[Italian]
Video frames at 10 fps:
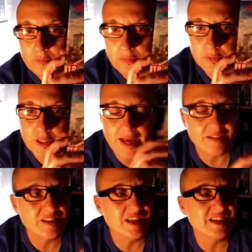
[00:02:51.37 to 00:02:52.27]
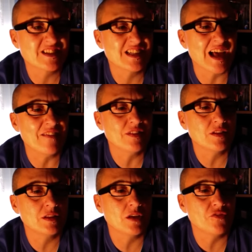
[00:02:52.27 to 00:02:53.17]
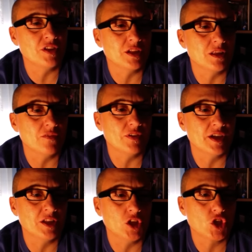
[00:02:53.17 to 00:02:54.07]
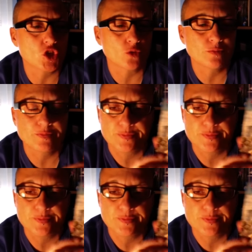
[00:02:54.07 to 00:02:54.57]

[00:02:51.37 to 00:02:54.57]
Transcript: Dead Island Definitive Edition